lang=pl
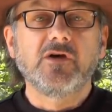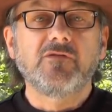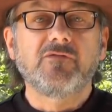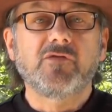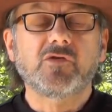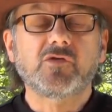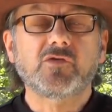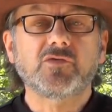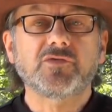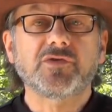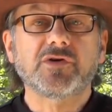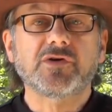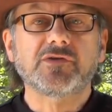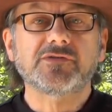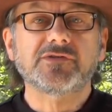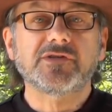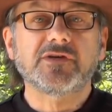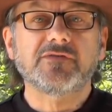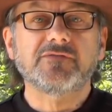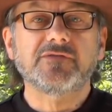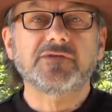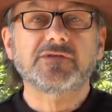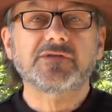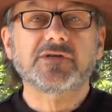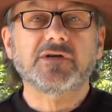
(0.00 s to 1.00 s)
Wokół tego
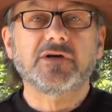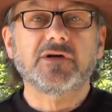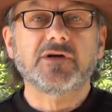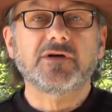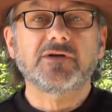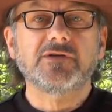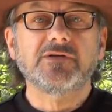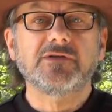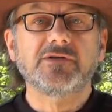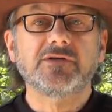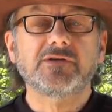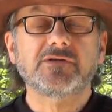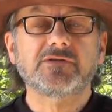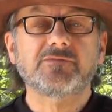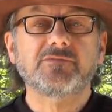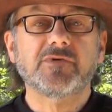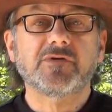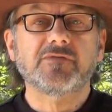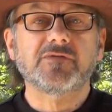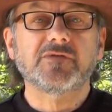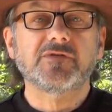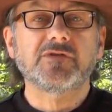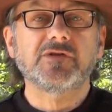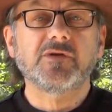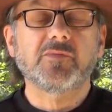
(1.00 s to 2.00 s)
zjawiska jest
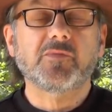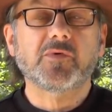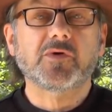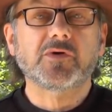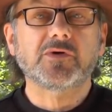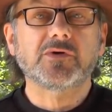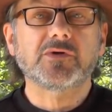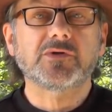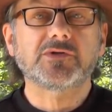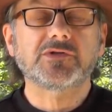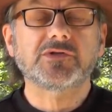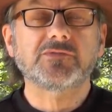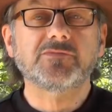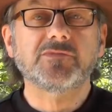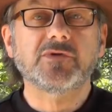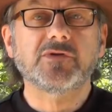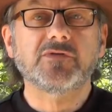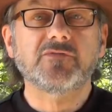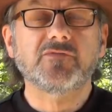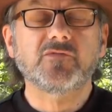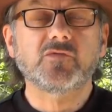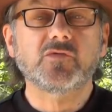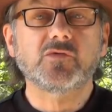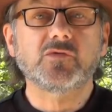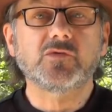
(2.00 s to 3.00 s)
pewien niepokojący mnie
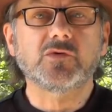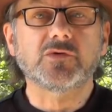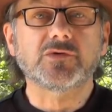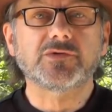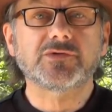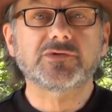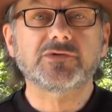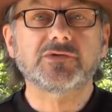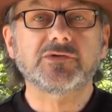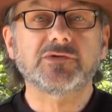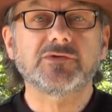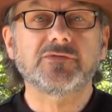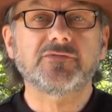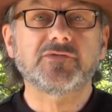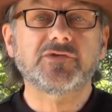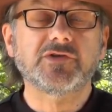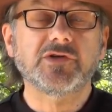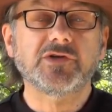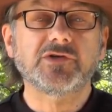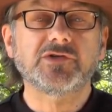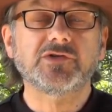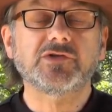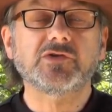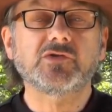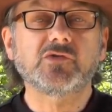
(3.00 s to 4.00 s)
dwugłos w
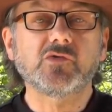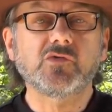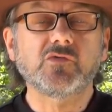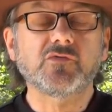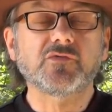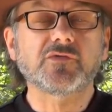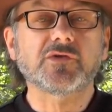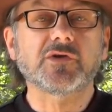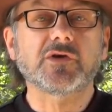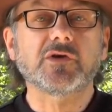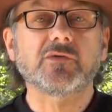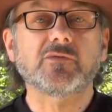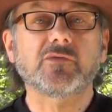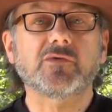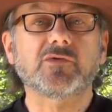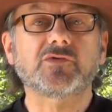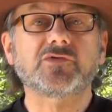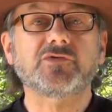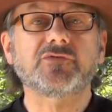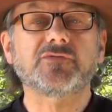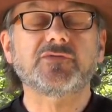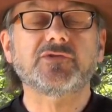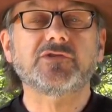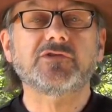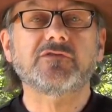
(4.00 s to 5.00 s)
sieci głównie, bo
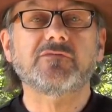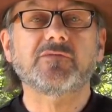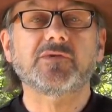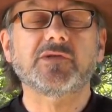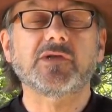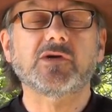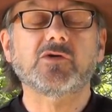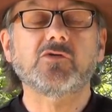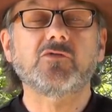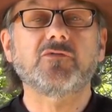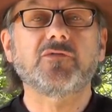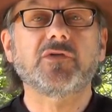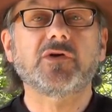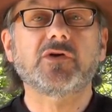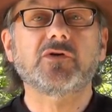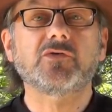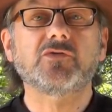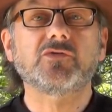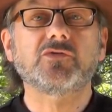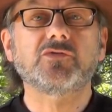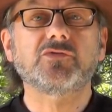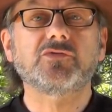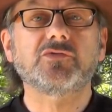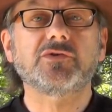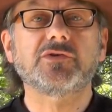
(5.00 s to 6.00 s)
oczywiście w mediach głównego
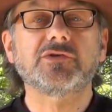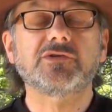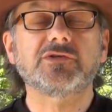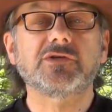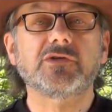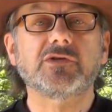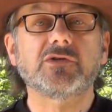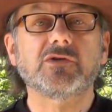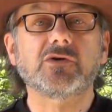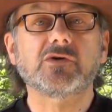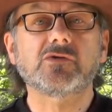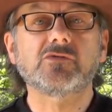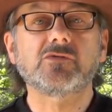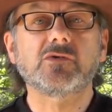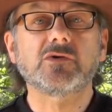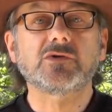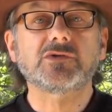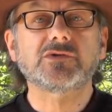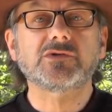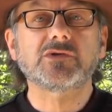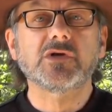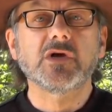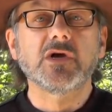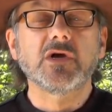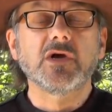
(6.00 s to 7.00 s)
nurtu jest
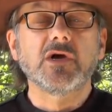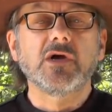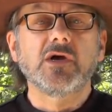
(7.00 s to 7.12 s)
jednogłos,